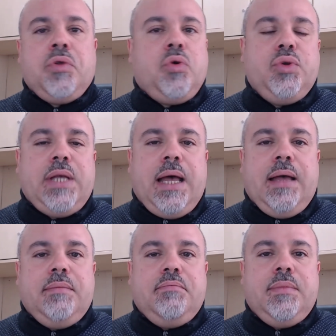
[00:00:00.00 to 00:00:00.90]

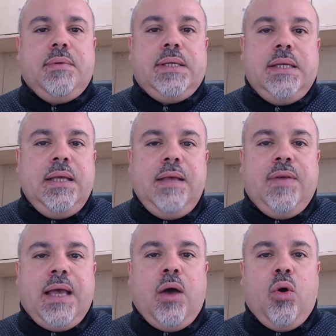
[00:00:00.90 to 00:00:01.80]
Cosa
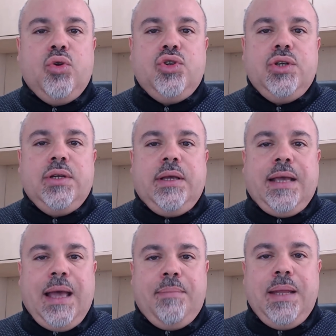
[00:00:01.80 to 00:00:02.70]
significa oggi
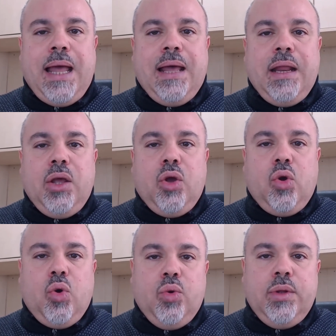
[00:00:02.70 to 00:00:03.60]
camminare
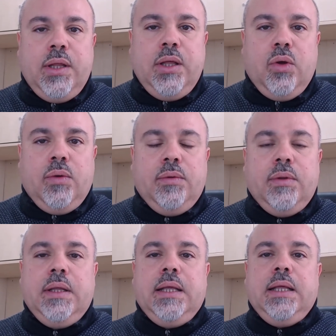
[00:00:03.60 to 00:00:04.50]
con Dio?
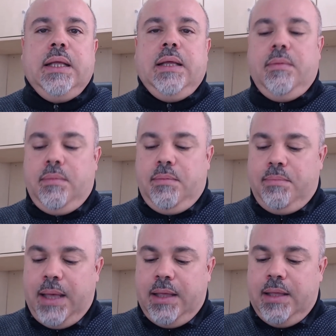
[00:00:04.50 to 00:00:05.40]

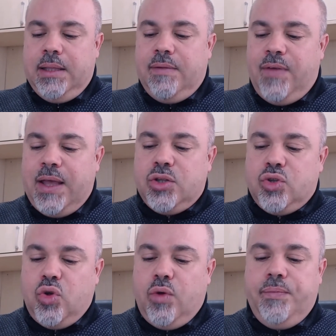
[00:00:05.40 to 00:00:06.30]
Beh, il
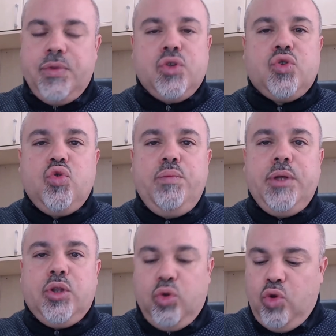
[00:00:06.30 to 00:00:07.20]
verso
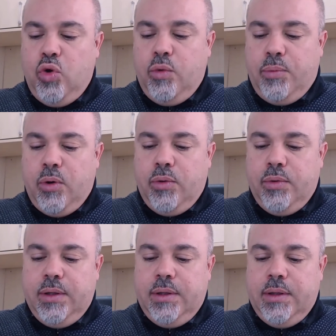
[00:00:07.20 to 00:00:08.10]
subito dopo,
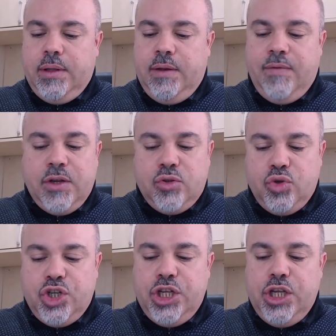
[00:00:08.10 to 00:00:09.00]
il
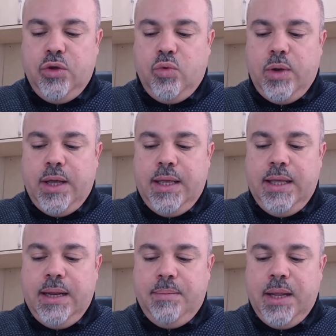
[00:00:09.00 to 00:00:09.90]
verso 5
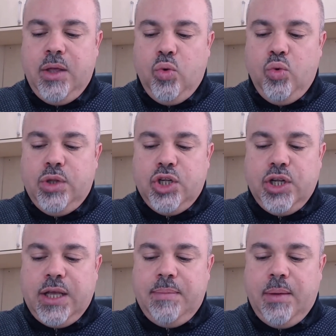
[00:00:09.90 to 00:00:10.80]
in Ebrei
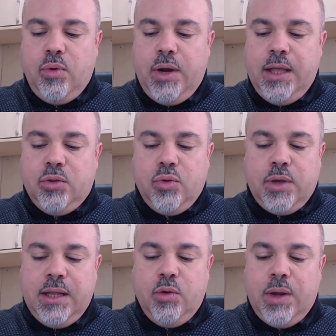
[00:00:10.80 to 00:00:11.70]
11 che abbiamo letto,
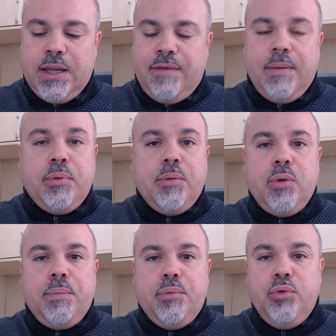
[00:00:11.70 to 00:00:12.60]
che riguardava
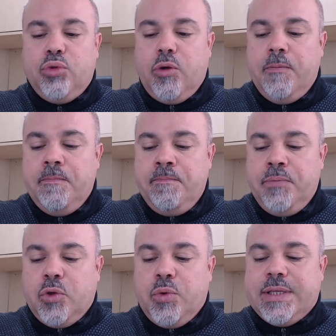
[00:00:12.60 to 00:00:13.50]
proprio appunto
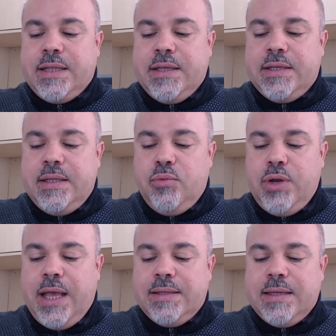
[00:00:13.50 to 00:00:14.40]
questa
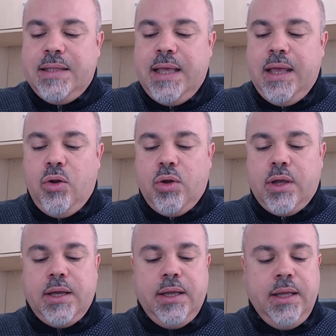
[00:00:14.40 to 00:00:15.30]
testimonianza di
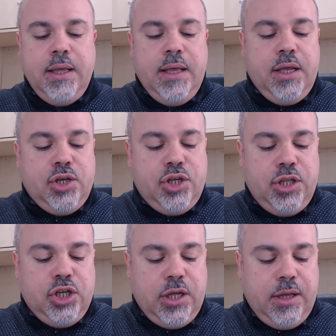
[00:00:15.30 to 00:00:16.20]
Enoch, ci
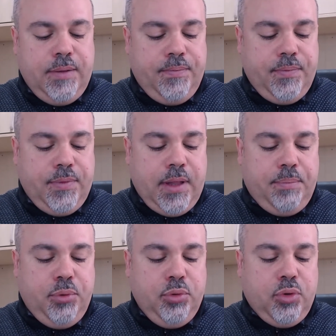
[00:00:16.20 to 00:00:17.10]
dice
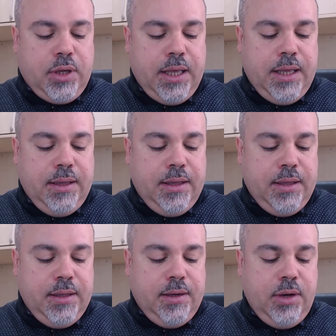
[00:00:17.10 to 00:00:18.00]
appunto che
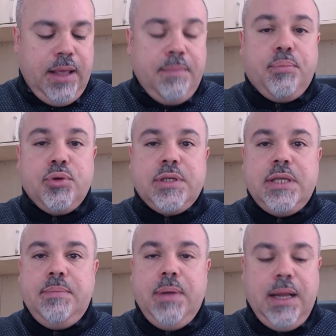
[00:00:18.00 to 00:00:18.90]
eh, è
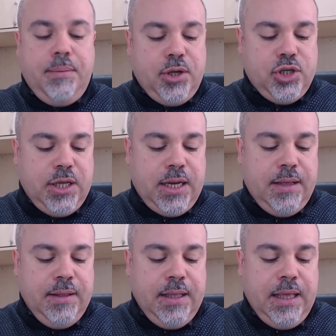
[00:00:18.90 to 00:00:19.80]
impossibile
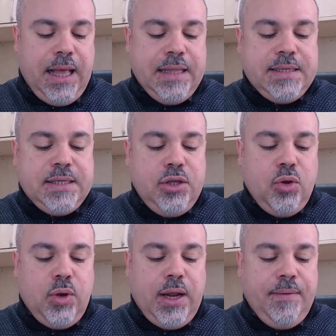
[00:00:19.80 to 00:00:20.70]
piacere al
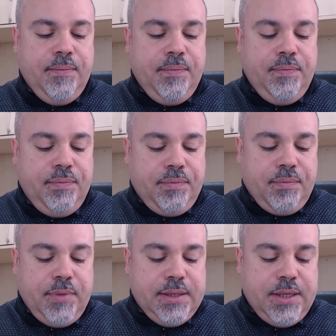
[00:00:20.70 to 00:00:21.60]
Signore
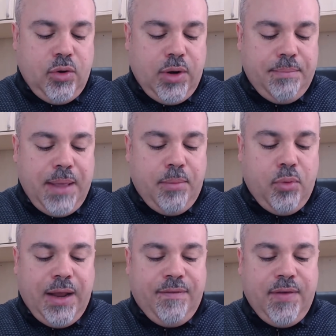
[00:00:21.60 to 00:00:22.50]
se non
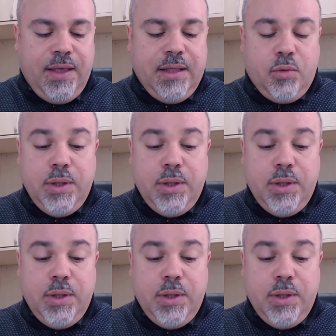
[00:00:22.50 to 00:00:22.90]
abbiamo la fede.